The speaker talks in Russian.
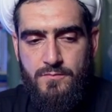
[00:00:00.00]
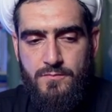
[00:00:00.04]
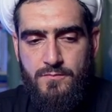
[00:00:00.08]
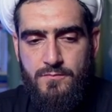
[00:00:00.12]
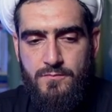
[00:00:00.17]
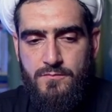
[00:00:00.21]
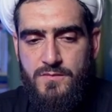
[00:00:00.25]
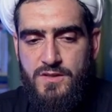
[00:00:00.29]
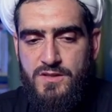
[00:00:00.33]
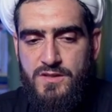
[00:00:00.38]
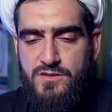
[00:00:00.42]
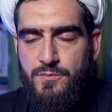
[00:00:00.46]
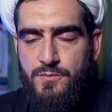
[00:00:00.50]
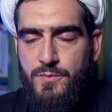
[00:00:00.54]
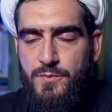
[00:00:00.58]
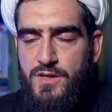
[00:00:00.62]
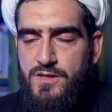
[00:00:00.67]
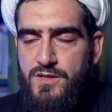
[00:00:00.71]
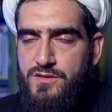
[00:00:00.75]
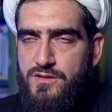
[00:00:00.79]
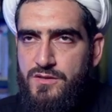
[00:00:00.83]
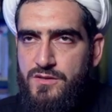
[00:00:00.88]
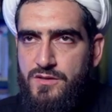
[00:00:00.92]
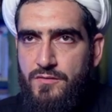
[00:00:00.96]

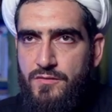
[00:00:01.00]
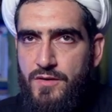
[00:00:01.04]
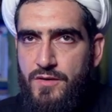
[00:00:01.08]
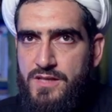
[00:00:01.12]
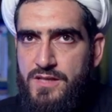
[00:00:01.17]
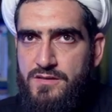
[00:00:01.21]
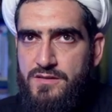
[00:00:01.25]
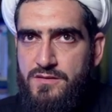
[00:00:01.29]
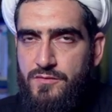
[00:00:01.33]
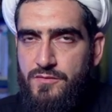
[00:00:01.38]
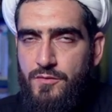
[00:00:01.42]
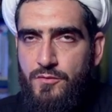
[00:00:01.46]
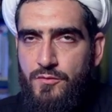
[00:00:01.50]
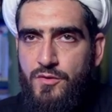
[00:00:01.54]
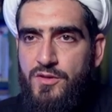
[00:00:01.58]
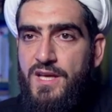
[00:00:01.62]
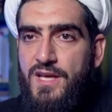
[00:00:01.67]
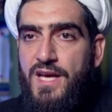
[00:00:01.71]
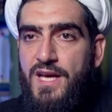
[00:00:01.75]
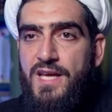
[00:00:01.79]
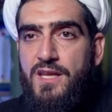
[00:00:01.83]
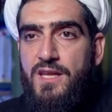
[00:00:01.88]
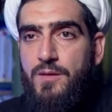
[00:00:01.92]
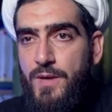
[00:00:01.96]
смерть является своего рода
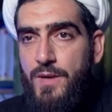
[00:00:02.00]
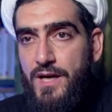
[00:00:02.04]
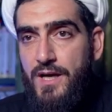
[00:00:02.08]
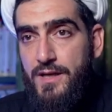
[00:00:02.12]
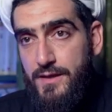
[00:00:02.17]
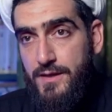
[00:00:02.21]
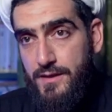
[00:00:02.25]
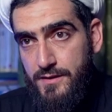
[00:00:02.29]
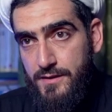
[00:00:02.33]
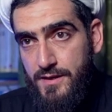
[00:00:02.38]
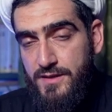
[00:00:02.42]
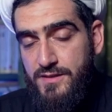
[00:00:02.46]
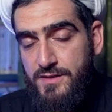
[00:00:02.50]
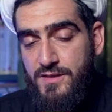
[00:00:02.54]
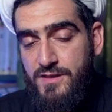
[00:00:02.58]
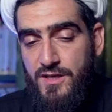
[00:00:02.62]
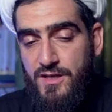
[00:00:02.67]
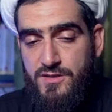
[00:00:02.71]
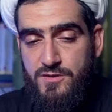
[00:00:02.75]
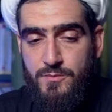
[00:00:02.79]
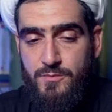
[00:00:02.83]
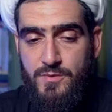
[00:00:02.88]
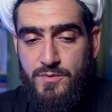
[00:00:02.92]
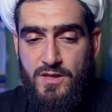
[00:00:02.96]
аномалией, да,
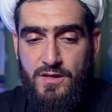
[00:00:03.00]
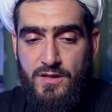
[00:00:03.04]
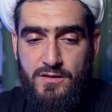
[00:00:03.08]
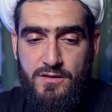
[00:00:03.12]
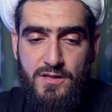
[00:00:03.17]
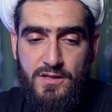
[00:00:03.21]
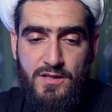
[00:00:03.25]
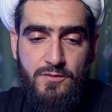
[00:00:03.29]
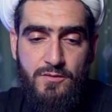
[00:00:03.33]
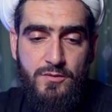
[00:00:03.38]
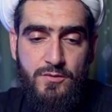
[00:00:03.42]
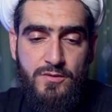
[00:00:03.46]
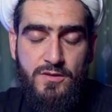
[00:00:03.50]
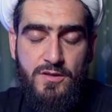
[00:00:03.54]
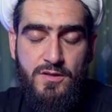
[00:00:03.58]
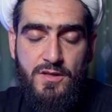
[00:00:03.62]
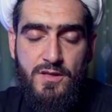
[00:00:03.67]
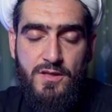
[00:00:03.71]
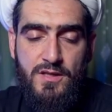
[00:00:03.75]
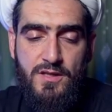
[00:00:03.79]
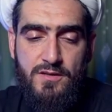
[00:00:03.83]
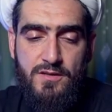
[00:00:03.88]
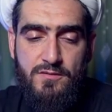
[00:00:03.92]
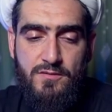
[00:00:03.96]
скажем так, или вот
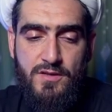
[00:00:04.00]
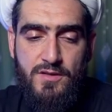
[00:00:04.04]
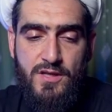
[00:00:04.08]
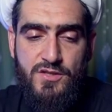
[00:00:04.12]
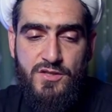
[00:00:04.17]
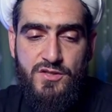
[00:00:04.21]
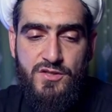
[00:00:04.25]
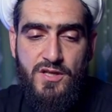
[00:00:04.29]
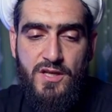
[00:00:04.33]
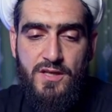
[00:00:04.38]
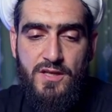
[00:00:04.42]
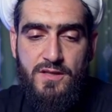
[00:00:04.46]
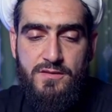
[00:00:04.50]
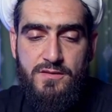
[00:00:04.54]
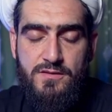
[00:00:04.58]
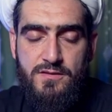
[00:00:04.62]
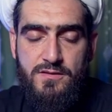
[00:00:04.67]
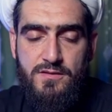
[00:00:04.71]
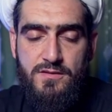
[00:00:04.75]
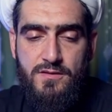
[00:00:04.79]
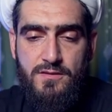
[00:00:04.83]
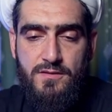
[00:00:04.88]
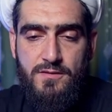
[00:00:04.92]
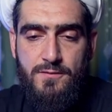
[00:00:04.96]
выражаясь
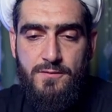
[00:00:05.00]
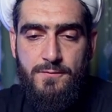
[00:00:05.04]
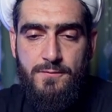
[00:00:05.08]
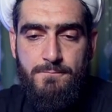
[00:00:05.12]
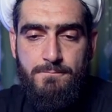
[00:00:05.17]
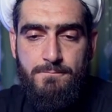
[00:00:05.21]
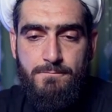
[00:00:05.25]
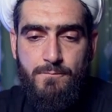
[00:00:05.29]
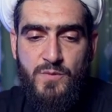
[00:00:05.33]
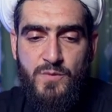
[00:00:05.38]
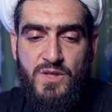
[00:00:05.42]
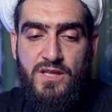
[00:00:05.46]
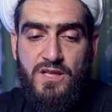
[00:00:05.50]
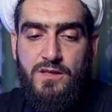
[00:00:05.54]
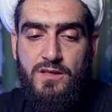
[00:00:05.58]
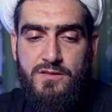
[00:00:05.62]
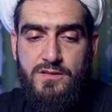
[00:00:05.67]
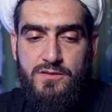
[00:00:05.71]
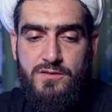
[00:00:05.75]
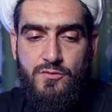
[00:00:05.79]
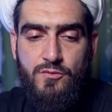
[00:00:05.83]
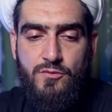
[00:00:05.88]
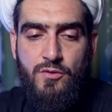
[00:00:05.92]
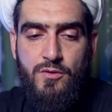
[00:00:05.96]
э, их
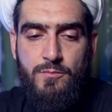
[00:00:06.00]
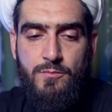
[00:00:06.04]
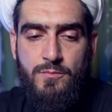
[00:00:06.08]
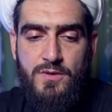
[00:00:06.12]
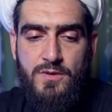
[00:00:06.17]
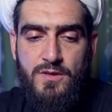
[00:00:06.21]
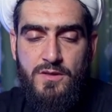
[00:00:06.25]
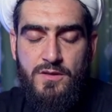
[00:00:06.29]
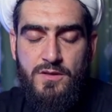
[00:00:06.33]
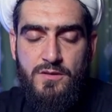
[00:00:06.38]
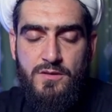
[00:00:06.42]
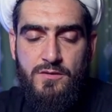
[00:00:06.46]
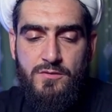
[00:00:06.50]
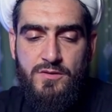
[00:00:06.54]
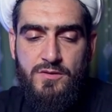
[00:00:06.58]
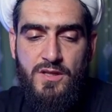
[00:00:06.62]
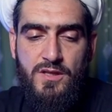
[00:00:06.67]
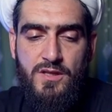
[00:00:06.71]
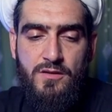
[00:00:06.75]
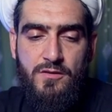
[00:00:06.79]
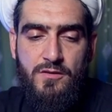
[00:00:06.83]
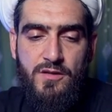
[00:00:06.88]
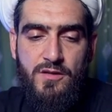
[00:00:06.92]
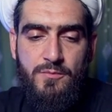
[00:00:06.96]
языком, вот они
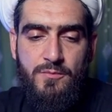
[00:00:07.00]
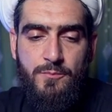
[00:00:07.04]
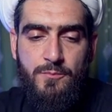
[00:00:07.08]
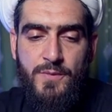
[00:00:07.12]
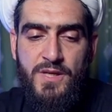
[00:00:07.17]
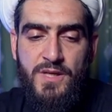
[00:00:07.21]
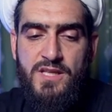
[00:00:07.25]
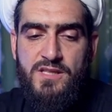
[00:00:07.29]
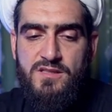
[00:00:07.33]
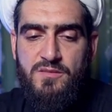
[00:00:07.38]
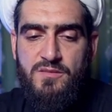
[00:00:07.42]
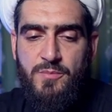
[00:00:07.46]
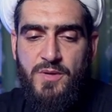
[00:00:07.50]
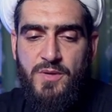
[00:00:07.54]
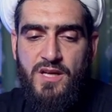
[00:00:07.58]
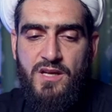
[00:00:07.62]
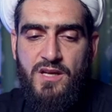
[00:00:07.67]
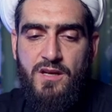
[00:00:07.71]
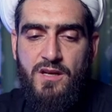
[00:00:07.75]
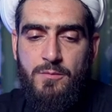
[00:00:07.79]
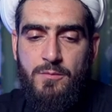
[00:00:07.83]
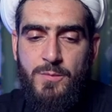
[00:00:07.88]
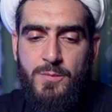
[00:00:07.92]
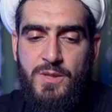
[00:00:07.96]
говорят, мы не
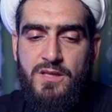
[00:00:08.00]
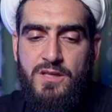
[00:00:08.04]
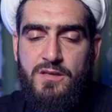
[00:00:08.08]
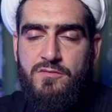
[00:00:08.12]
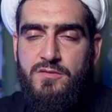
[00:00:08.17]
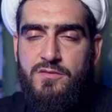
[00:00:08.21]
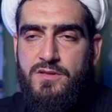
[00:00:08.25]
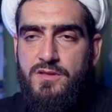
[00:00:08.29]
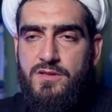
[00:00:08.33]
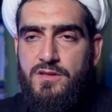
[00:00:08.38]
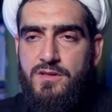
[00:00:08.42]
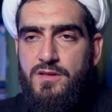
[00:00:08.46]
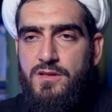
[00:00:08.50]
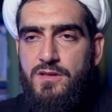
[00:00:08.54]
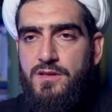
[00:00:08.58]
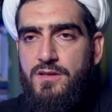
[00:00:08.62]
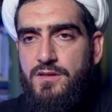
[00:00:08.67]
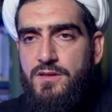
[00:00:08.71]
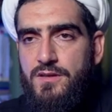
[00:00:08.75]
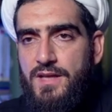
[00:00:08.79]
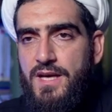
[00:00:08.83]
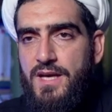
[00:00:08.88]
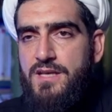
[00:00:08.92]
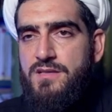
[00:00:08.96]
запрограммированы
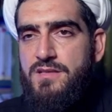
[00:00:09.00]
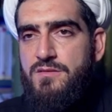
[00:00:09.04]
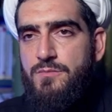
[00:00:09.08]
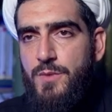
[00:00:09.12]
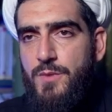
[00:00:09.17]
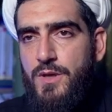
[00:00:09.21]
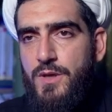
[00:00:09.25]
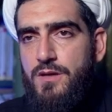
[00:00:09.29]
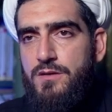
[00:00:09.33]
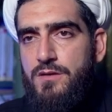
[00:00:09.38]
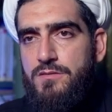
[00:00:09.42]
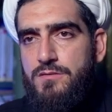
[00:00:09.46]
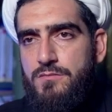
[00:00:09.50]
на смерть.